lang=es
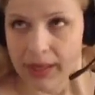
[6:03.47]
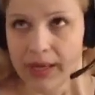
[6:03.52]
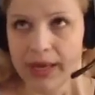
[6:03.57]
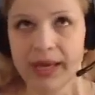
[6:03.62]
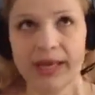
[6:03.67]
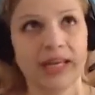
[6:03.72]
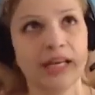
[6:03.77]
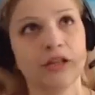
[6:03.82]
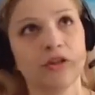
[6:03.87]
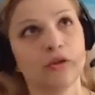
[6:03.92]

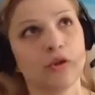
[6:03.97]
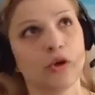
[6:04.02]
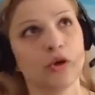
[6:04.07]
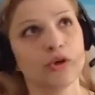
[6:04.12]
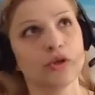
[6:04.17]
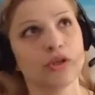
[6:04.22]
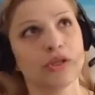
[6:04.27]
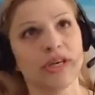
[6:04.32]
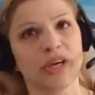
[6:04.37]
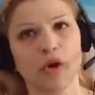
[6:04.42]
en,
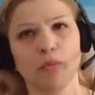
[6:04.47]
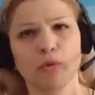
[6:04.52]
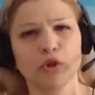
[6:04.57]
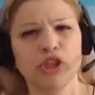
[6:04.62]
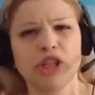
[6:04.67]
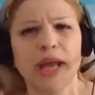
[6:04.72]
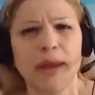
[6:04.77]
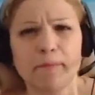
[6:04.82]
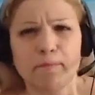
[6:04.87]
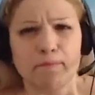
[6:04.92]
estos eh, como
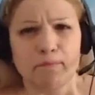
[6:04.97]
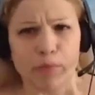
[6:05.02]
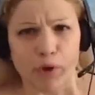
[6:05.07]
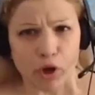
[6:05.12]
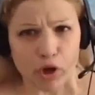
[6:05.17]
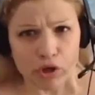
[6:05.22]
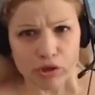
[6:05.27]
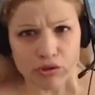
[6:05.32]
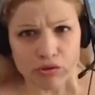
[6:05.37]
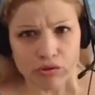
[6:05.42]

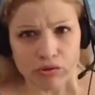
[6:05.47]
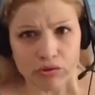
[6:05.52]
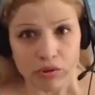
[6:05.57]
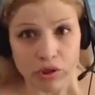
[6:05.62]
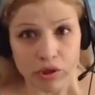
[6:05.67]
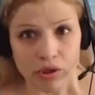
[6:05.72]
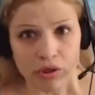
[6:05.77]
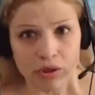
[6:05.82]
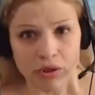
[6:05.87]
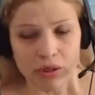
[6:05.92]
templos,
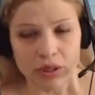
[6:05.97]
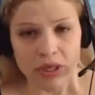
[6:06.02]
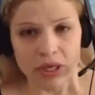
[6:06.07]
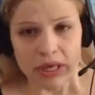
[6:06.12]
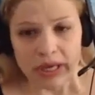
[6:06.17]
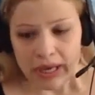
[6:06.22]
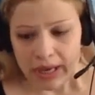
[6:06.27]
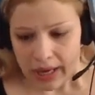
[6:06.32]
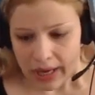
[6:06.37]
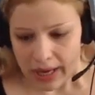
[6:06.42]
¿no?
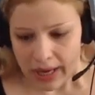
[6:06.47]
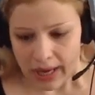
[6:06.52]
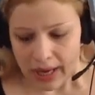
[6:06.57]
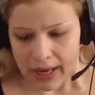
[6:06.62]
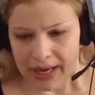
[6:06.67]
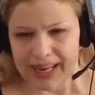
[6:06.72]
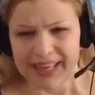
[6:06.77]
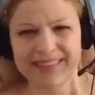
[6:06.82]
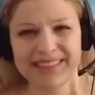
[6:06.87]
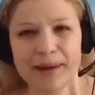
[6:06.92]

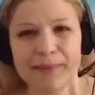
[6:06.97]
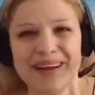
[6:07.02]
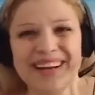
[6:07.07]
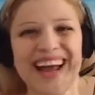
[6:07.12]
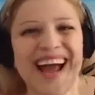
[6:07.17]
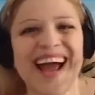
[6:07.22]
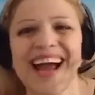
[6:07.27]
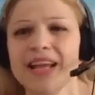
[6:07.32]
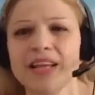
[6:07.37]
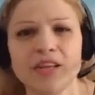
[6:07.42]
Eh, que estaban
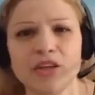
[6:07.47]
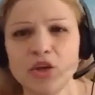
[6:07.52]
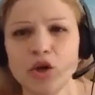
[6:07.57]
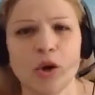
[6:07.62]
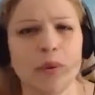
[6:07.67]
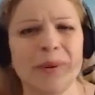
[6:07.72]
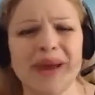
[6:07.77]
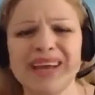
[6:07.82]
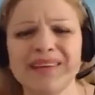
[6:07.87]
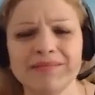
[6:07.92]

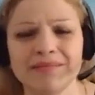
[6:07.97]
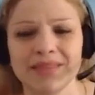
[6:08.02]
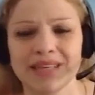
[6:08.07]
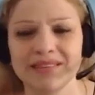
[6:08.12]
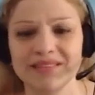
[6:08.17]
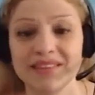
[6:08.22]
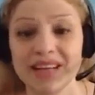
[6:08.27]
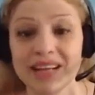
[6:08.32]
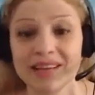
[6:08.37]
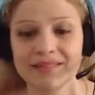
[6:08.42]
años, 20,
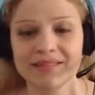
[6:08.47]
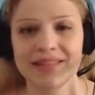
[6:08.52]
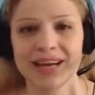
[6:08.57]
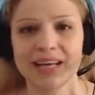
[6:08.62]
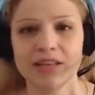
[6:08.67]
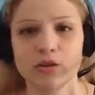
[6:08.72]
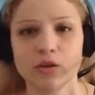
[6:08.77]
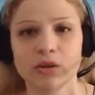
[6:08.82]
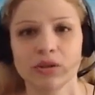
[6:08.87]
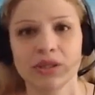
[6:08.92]
30
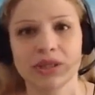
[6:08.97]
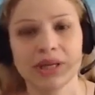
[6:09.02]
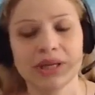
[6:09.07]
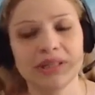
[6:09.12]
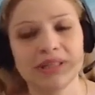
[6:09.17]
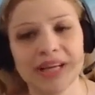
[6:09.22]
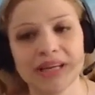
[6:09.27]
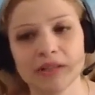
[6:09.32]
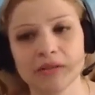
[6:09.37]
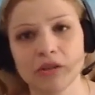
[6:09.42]
años
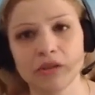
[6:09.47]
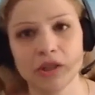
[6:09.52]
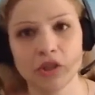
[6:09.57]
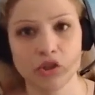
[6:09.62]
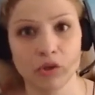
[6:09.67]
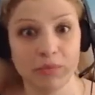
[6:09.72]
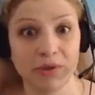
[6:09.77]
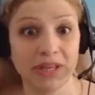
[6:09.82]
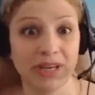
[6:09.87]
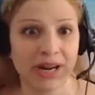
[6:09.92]
tratando de
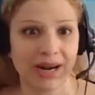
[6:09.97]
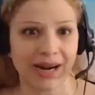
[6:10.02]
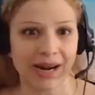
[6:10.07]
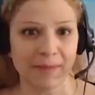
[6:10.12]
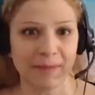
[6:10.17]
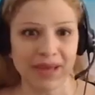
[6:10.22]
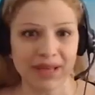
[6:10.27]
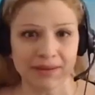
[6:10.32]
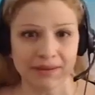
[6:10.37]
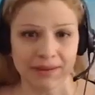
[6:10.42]
dominar la
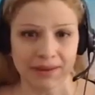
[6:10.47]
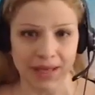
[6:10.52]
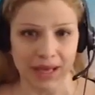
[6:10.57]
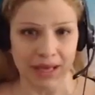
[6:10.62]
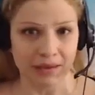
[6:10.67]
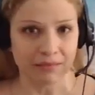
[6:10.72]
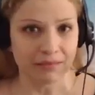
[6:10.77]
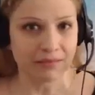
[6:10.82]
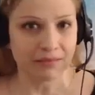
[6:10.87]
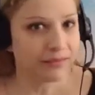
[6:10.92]

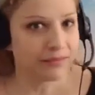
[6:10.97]
mente.